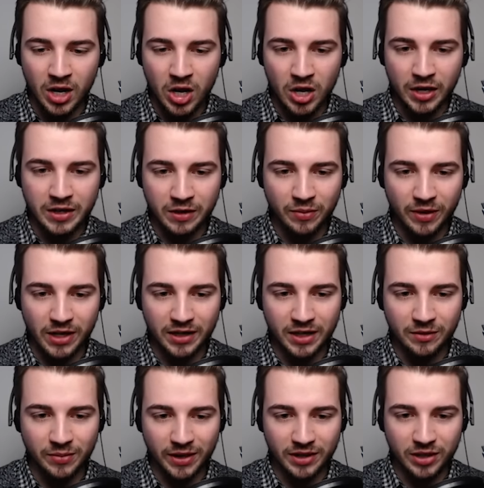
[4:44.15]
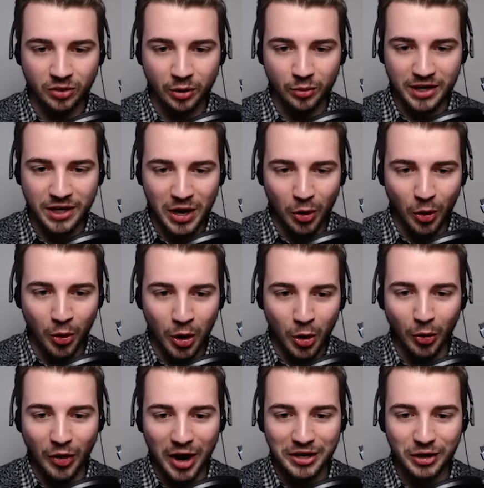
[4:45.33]
Ich, ich, oh werd, gleich, ich werd gleich downgerackt. Oh, oh
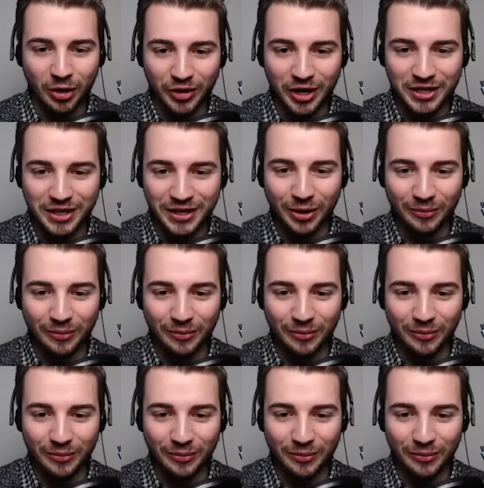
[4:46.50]
nein, die kommt von hinten. Nein,